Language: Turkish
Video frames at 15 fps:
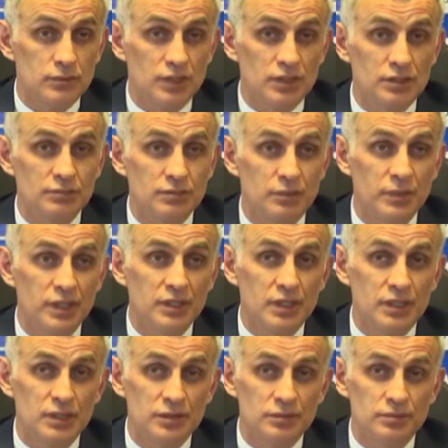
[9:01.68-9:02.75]
basın ve
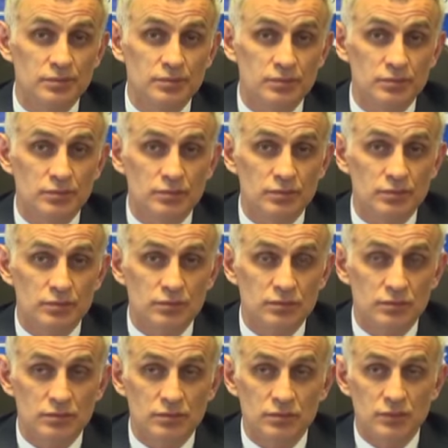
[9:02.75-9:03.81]
medyanın
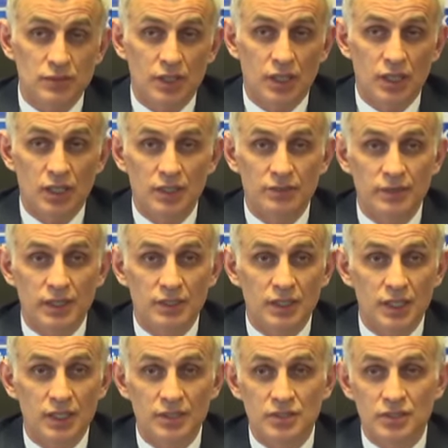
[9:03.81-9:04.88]
ahlak ve
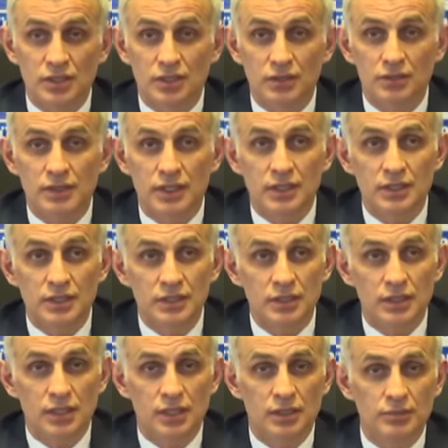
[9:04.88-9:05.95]
adalet sınavı
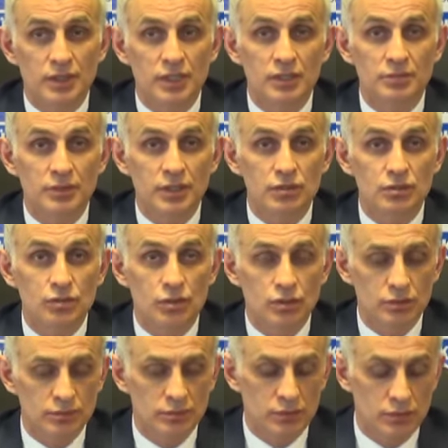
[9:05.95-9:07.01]
verdiğini de belirtmek
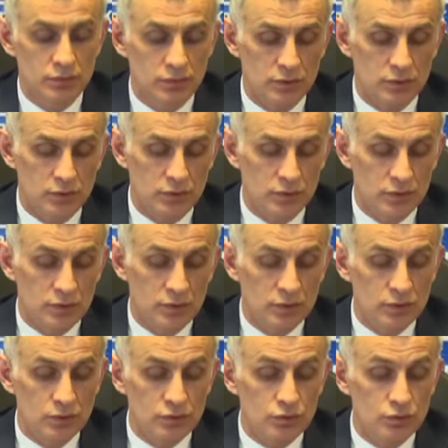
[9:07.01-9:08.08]
istiyorum.
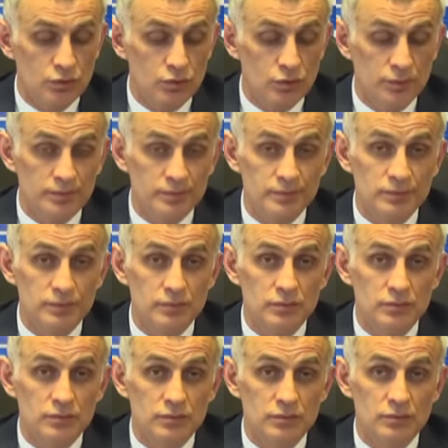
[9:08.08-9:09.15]
Çünkü
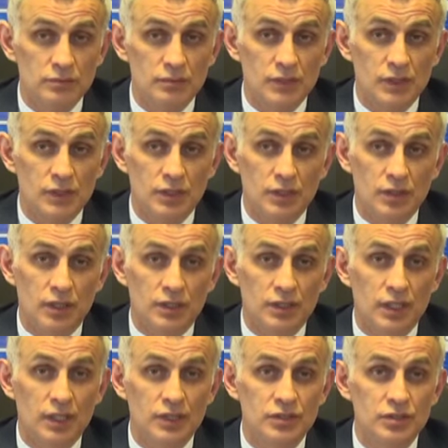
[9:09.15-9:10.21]

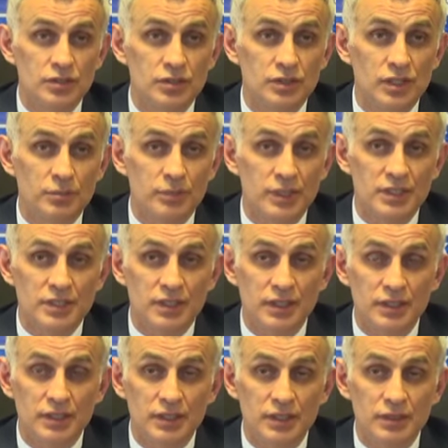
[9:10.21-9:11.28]
adaletsizlikten
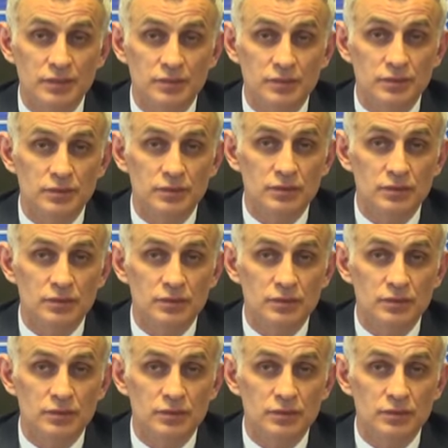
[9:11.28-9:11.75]
beslenenlerin